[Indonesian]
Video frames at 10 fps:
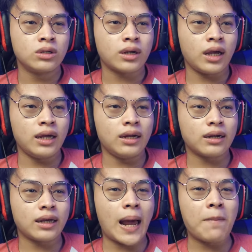kayak
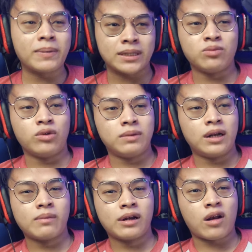kayak dapat semua
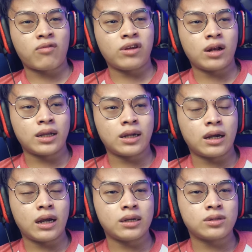bener-bener feelnya
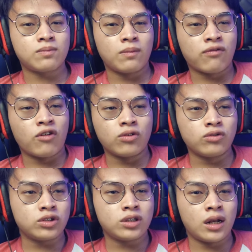nggak
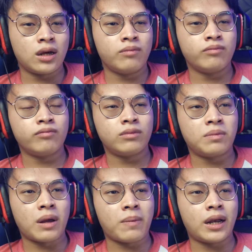berfokus dalam
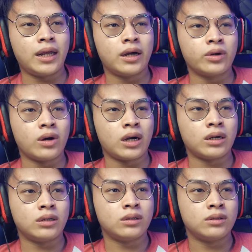beberapa adegan
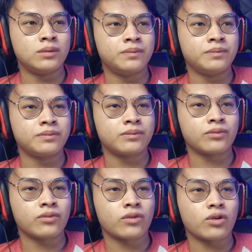doang
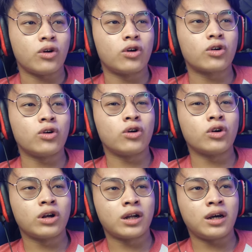
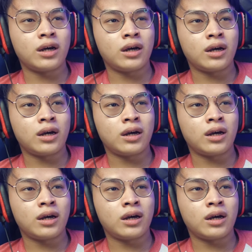corona